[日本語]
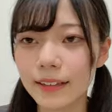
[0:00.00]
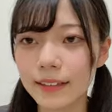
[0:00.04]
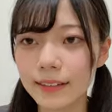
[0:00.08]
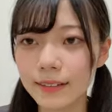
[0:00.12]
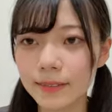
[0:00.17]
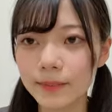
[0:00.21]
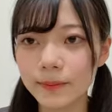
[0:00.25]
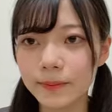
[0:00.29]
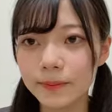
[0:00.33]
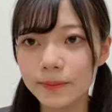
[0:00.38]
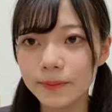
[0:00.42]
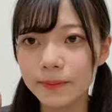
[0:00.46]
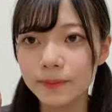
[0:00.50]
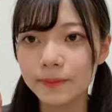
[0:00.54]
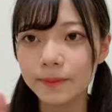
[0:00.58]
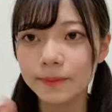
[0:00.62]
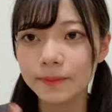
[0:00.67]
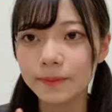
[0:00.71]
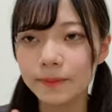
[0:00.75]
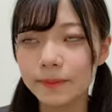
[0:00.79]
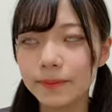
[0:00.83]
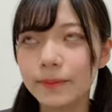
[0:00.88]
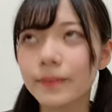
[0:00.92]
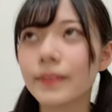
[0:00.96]
う
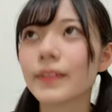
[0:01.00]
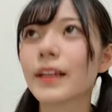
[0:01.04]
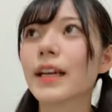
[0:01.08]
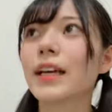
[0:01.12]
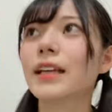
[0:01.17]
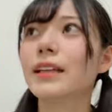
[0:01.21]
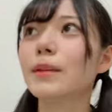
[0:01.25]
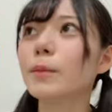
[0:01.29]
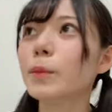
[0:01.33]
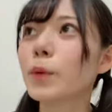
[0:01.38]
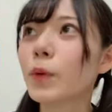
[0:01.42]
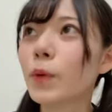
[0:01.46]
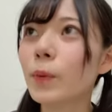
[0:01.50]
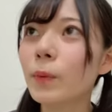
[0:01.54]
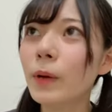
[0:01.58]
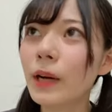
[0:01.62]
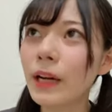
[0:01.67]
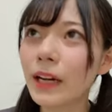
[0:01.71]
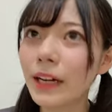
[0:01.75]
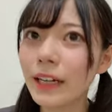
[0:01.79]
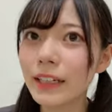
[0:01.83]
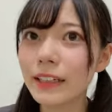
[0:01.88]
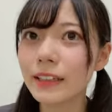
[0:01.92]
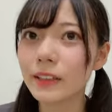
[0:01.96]
んでも細
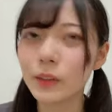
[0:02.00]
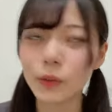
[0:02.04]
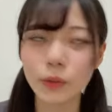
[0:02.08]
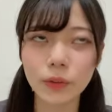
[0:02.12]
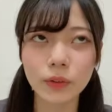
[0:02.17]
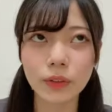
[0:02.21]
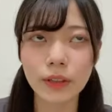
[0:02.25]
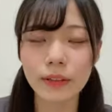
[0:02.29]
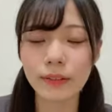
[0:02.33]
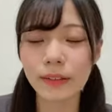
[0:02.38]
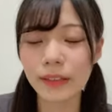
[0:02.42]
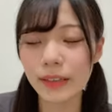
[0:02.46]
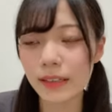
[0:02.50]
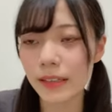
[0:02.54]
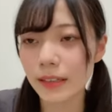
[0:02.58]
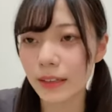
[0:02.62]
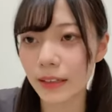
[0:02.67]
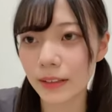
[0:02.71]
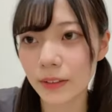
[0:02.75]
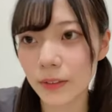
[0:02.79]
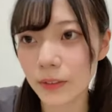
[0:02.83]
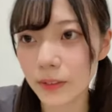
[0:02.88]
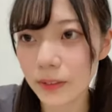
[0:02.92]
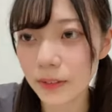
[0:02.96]
かいのとかは
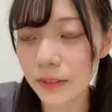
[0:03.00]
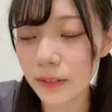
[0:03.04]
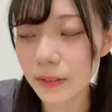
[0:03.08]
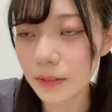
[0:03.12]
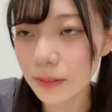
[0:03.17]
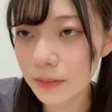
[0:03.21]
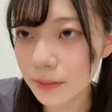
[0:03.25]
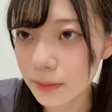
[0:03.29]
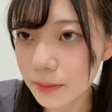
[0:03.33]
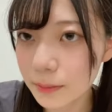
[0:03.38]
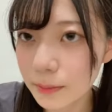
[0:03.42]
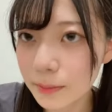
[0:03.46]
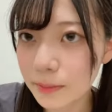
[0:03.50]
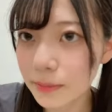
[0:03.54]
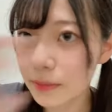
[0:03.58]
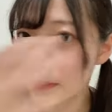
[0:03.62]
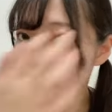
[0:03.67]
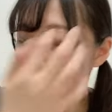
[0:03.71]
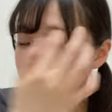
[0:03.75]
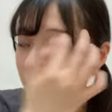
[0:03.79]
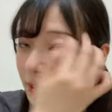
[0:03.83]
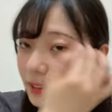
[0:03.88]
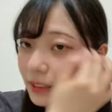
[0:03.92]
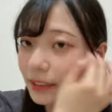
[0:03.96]
あの
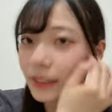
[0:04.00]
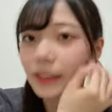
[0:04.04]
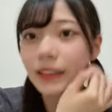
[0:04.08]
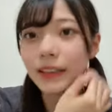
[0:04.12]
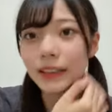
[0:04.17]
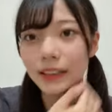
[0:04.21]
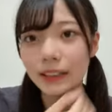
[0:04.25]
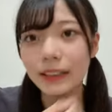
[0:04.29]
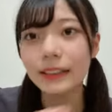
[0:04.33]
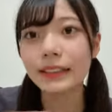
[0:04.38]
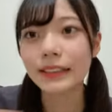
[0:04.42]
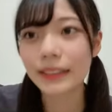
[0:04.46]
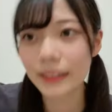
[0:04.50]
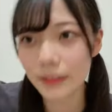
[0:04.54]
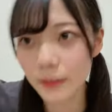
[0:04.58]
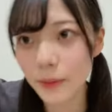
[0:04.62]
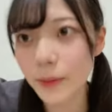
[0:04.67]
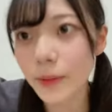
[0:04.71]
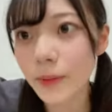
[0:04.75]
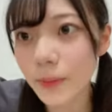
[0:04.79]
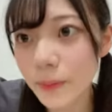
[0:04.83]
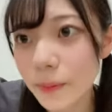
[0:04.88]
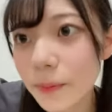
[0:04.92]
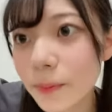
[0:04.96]
覚えてなかったんですけ
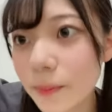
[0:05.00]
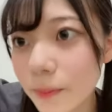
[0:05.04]
ど